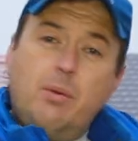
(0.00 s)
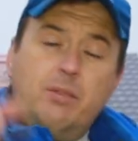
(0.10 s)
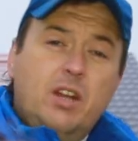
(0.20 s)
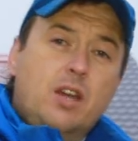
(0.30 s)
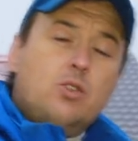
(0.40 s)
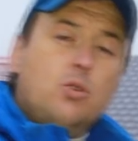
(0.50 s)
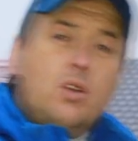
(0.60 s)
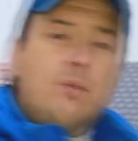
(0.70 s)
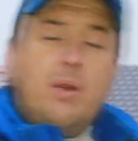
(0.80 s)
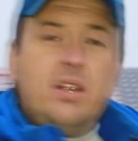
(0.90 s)
Напоминаю,
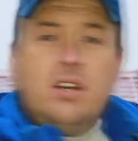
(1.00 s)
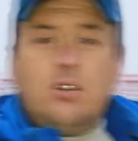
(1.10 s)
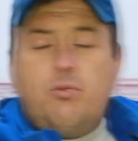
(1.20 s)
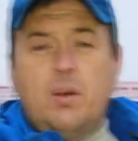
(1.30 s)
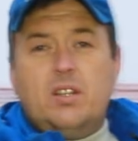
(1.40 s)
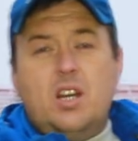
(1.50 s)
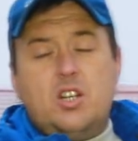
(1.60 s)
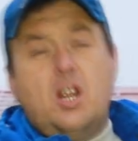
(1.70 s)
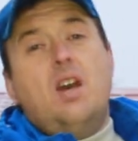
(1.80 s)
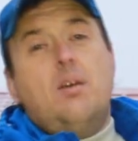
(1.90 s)
что компания
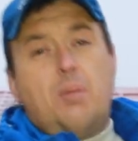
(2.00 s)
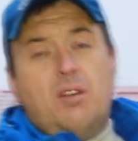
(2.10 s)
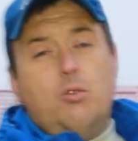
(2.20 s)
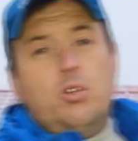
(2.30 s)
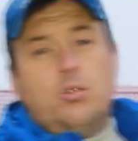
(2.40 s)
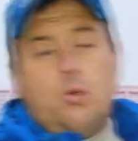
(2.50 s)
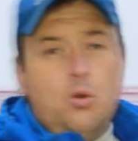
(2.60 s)
«Крупмонтаж» проводит